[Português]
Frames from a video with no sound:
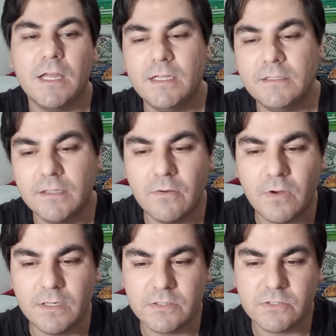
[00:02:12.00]

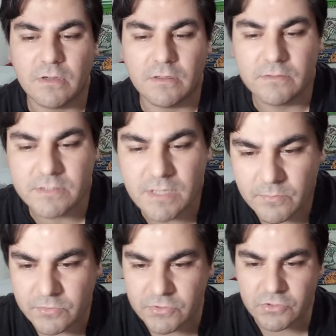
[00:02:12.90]
Então, olha só, nós
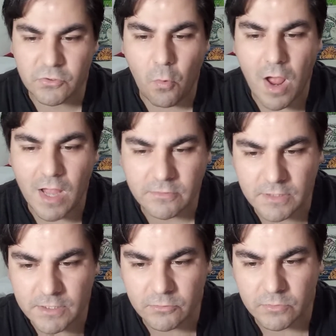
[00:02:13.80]
temos
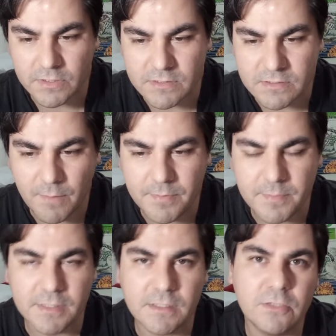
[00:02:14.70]
quatro leituras. A
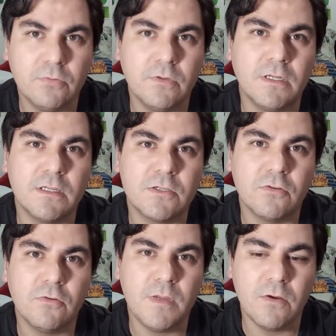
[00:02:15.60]
primeira leitura
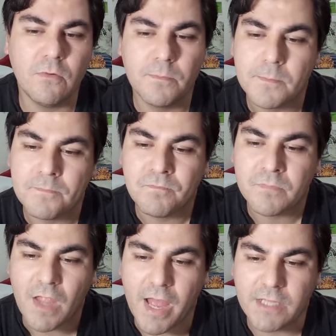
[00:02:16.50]
deste domingo
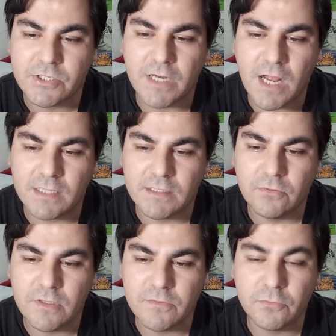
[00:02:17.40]
é tirada
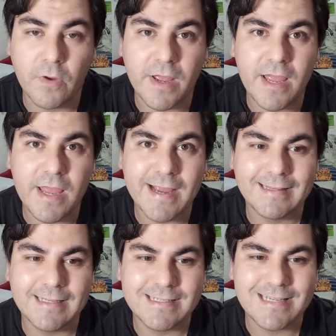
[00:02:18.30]
do livro do
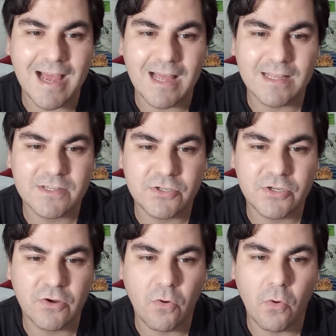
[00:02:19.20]

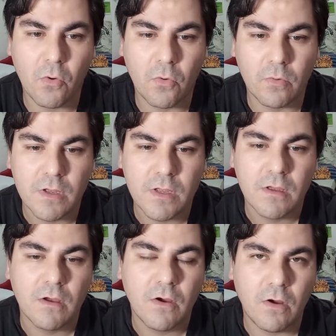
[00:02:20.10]
Eclesiástico.
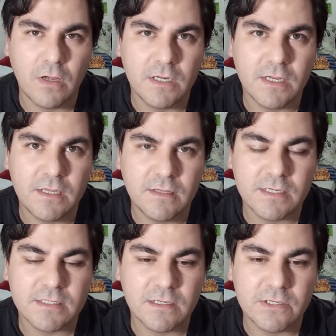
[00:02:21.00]
Olha que
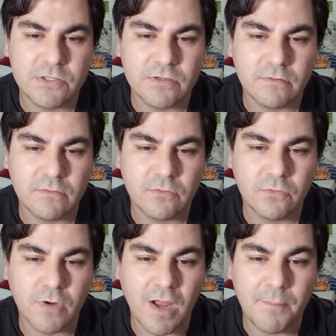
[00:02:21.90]
interessante
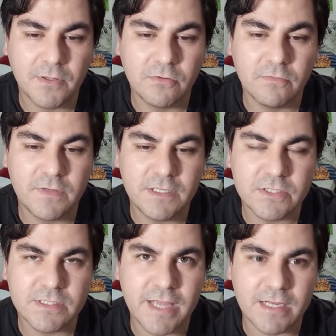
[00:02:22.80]
do capítulo
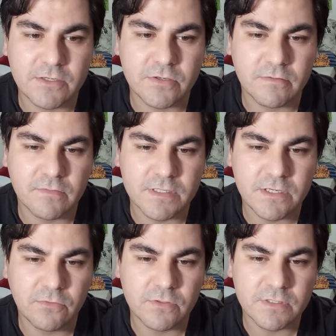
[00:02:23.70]
27,
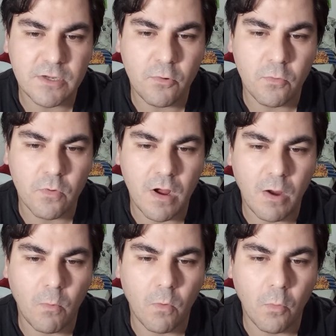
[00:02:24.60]
versículos 5
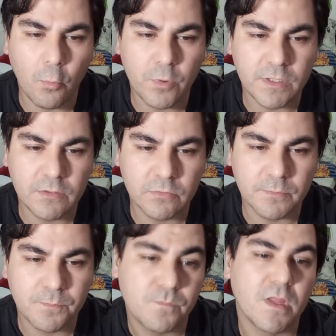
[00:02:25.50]
ao 8.